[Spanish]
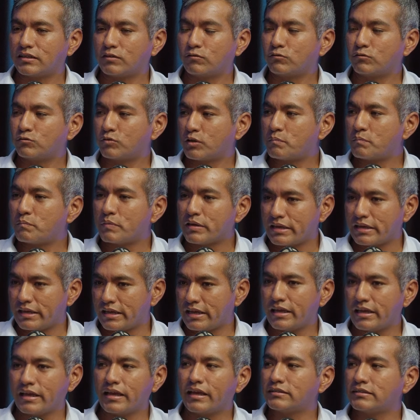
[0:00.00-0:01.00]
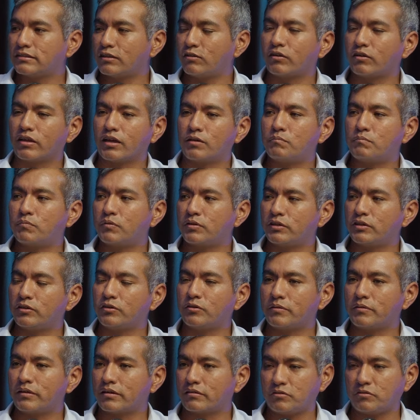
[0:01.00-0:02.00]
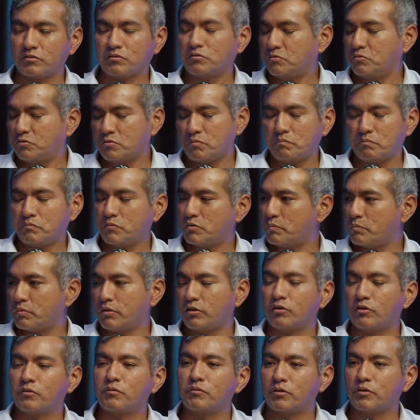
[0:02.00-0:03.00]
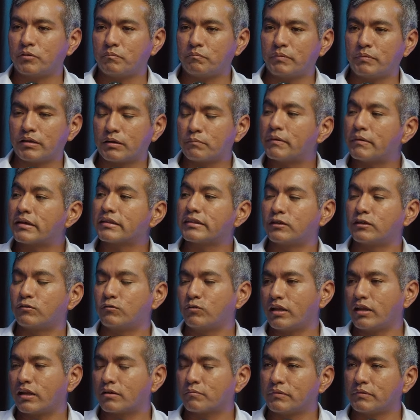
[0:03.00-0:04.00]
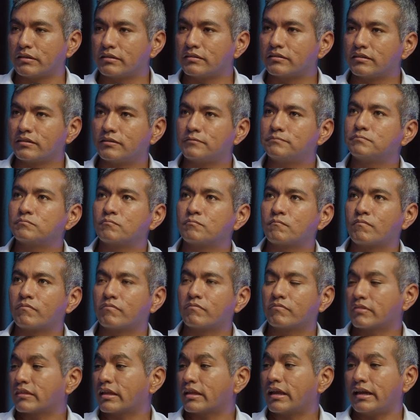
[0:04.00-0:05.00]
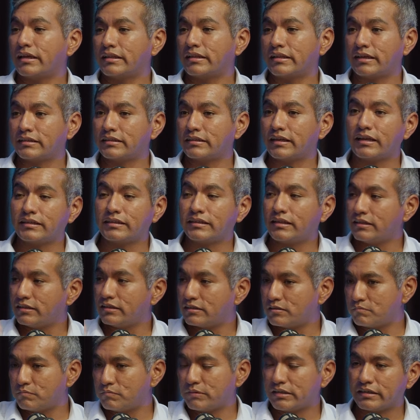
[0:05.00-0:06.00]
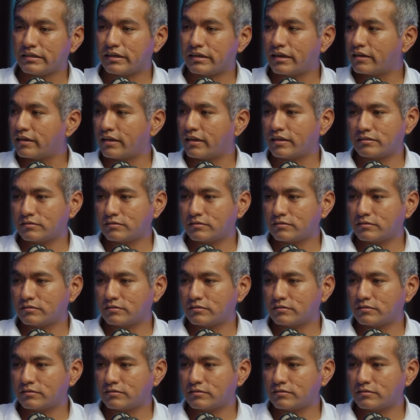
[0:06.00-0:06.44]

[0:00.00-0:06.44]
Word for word: tu experiencia, lo que has podido ver, yo, he podido ver particularmente a data analyst migrar a,